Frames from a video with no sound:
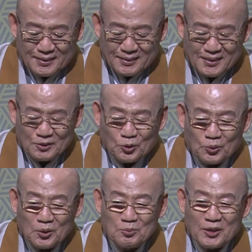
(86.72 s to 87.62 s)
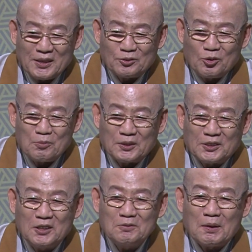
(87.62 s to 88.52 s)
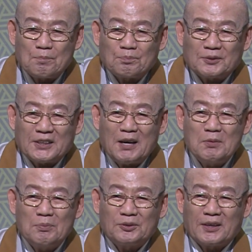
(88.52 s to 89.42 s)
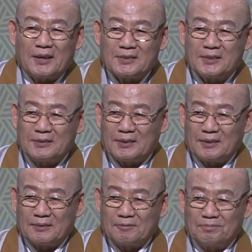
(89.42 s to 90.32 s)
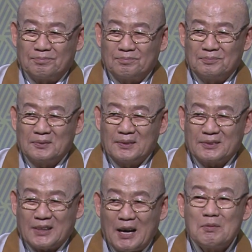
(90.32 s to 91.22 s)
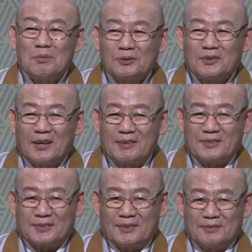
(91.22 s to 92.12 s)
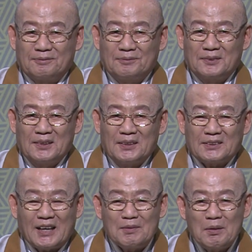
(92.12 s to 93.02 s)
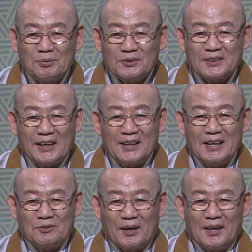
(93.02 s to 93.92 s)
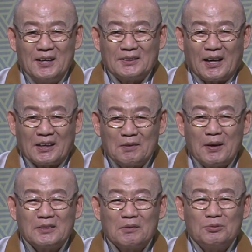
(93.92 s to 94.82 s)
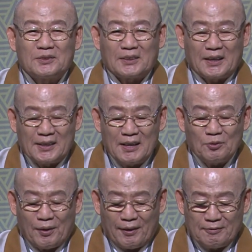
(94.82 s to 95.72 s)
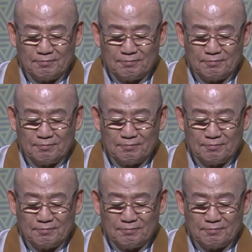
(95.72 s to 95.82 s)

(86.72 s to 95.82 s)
그 종교문에 들어오면 처음에 참회부터 가르치거든. 참회부터 가르쳐. 참회부터 잘해야 돼. 자기 반성부터 잘해야 돼.